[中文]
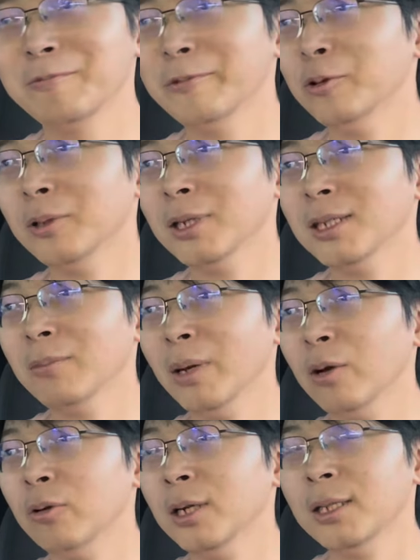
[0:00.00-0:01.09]
就那些美
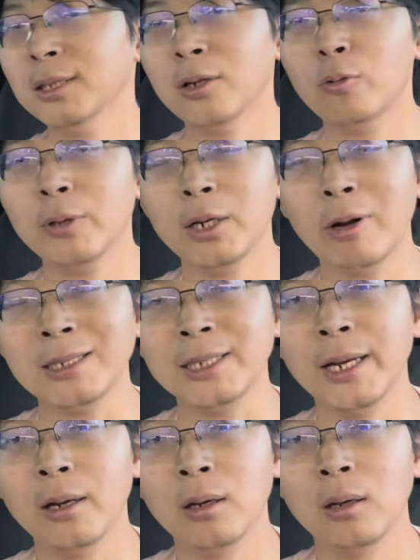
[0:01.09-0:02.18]
国的那些工业软
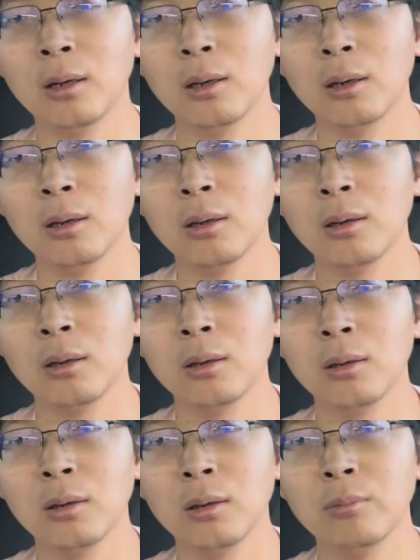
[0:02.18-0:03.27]
件。
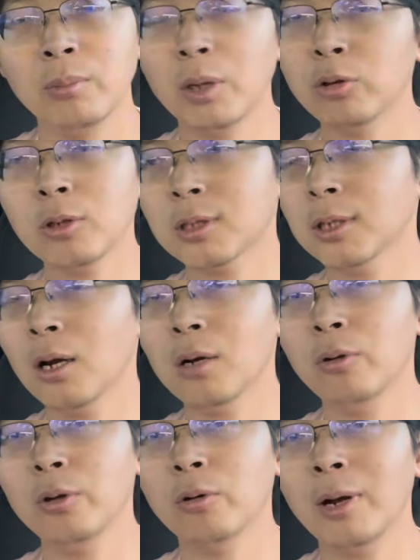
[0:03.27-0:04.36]
美国说只要跟
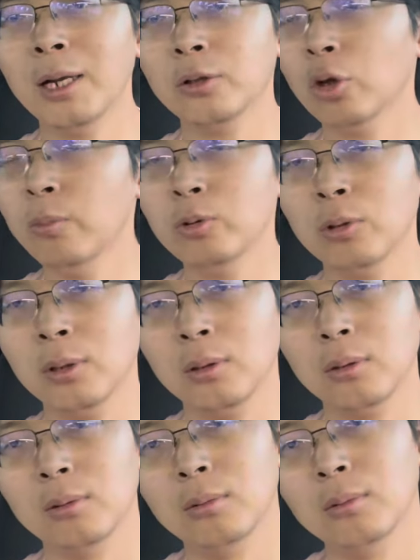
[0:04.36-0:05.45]
我有关的都不准
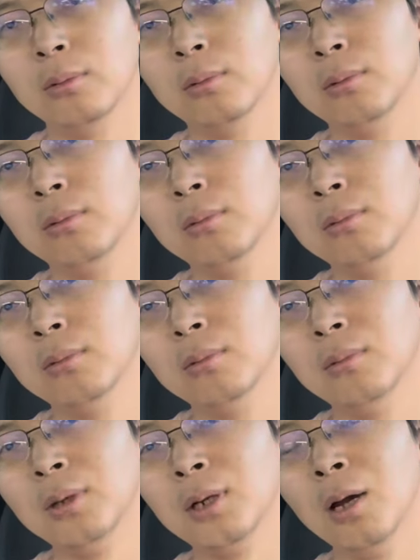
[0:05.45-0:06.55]

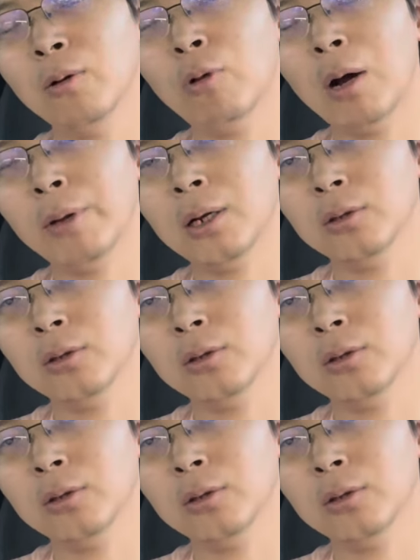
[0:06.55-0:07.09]
跟华为合